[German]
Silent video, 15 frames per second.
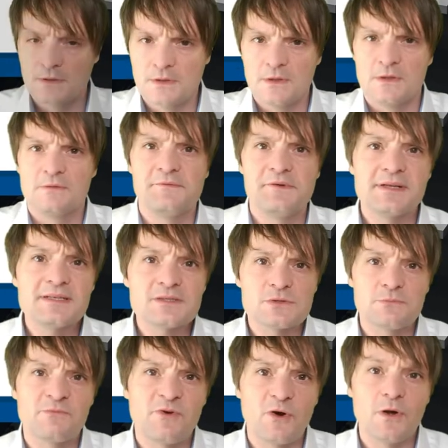Wir werden uns
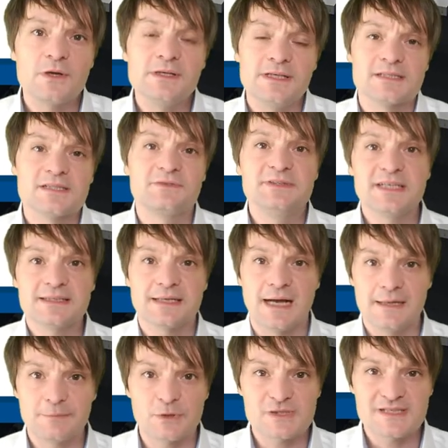im Folgenden jetzt vier
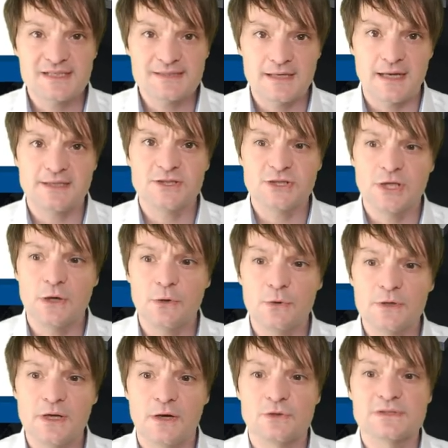Teilprozesse
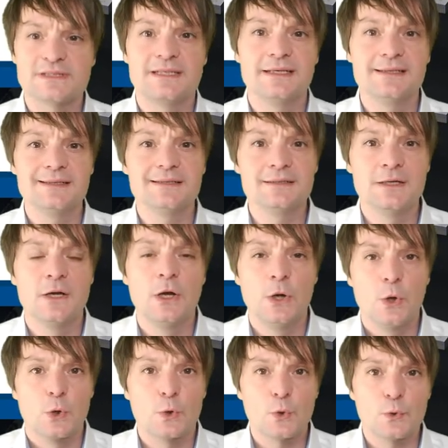anschauen, aus denen
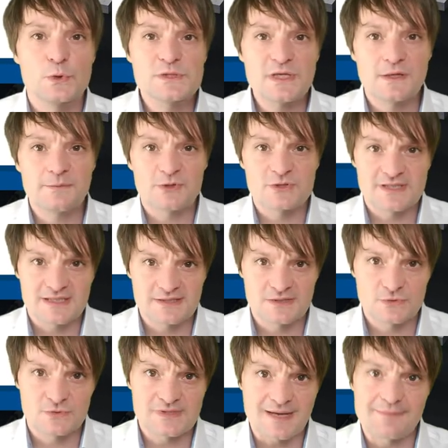größere Prozesse
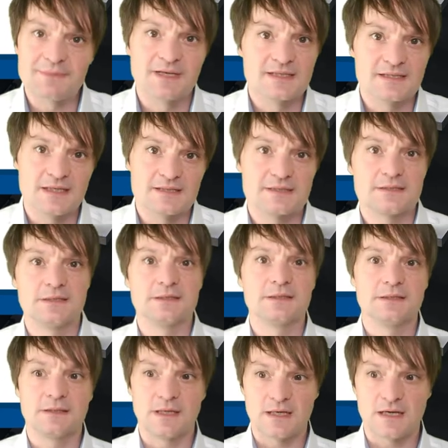zusammengesetzt sind
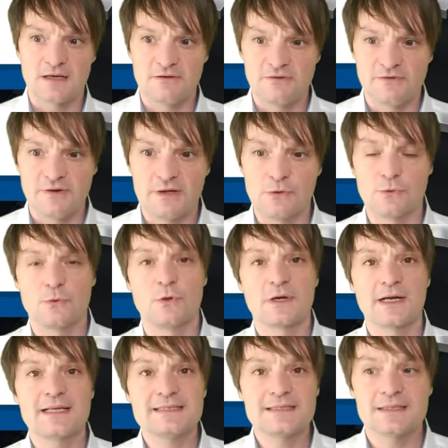in der Lagerverwaltung.
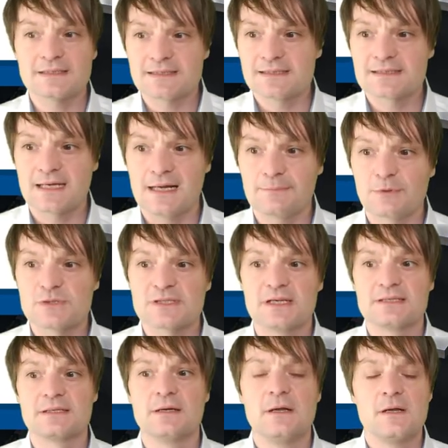Konkret sind das die
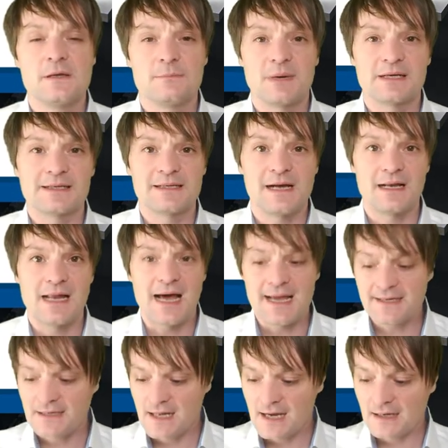Teilprozesse Material
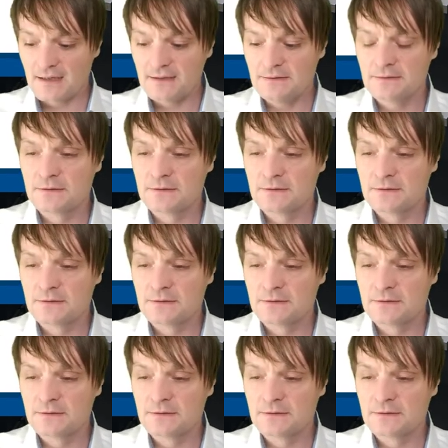einlagern,